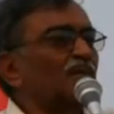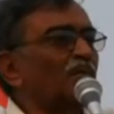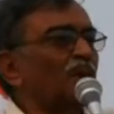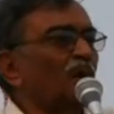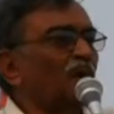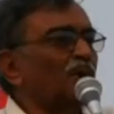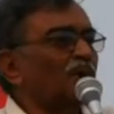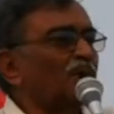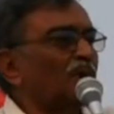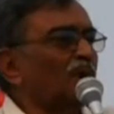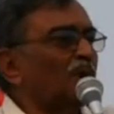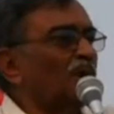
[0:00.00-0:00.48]

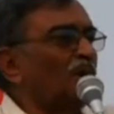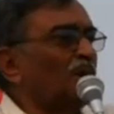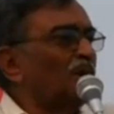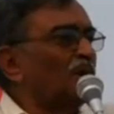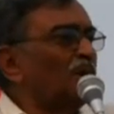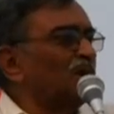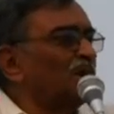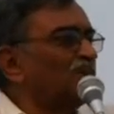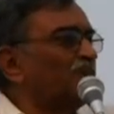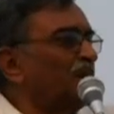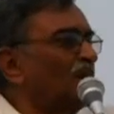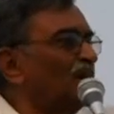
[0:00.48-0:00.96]
ভারতের
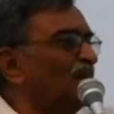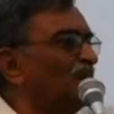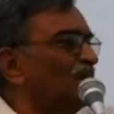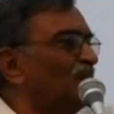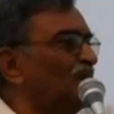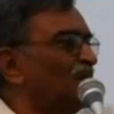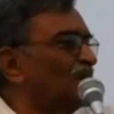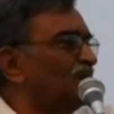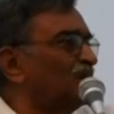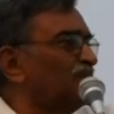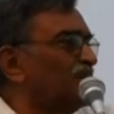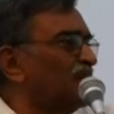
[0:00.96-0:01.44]
কমিউনিস্ট পার্টি
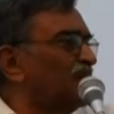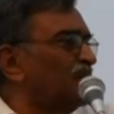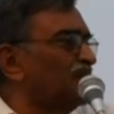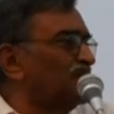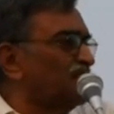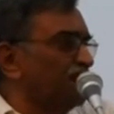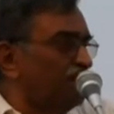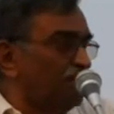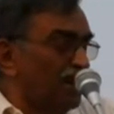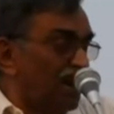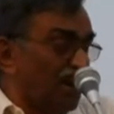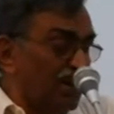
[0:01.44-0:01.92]
মার্ক্সবাদী
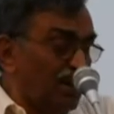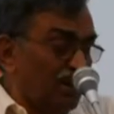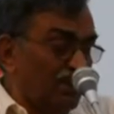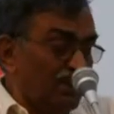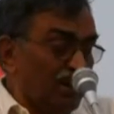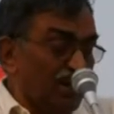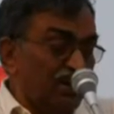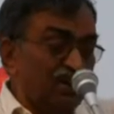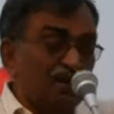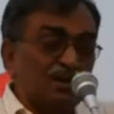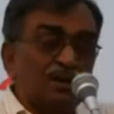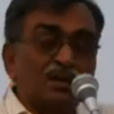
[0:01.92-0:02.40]

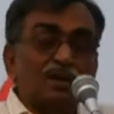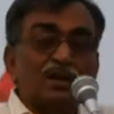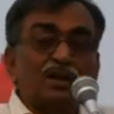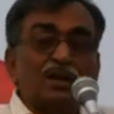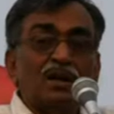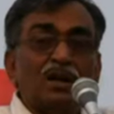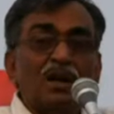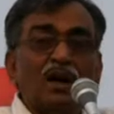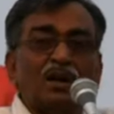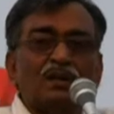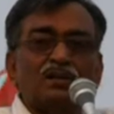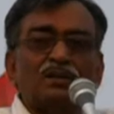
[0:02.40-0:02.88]
সিপিআইএমের
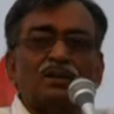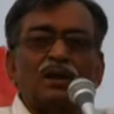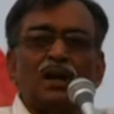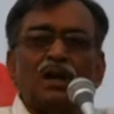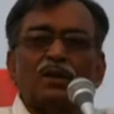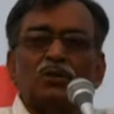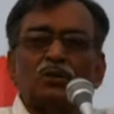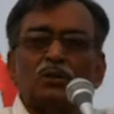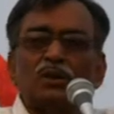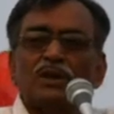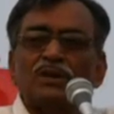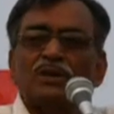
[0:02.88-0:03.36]
কাস্তে
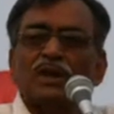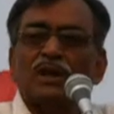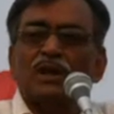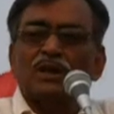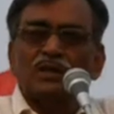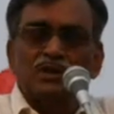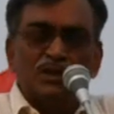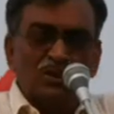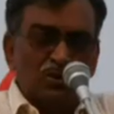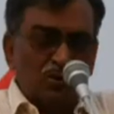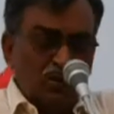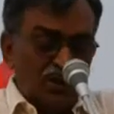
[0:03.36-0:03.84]
আতুরি
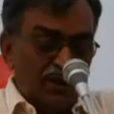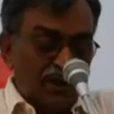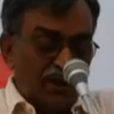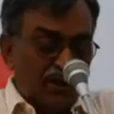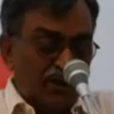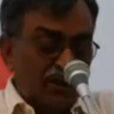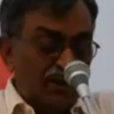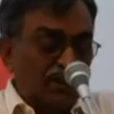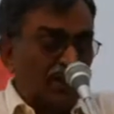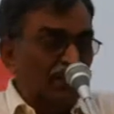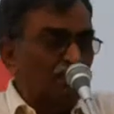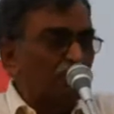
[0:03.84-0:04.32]
তারা চিহ্ন
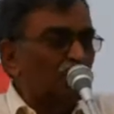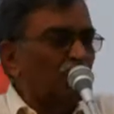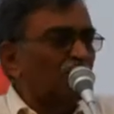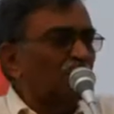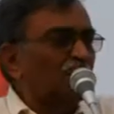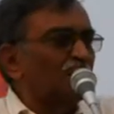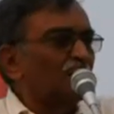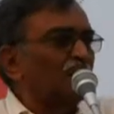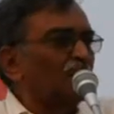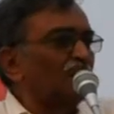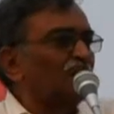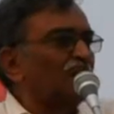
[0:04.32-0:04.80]
নিয়ে তিনি
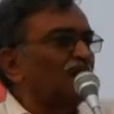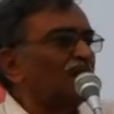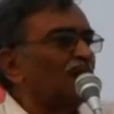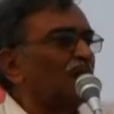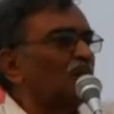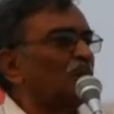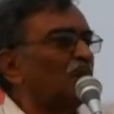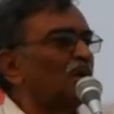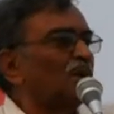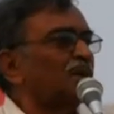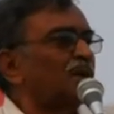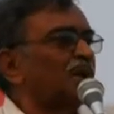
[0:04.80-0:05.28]

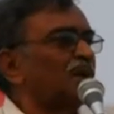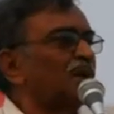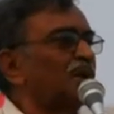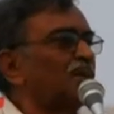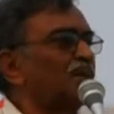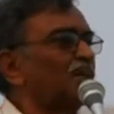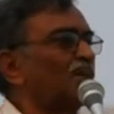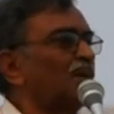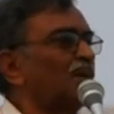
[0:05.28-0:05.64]
প্রতিদ্বন্দ্বিতা করছেন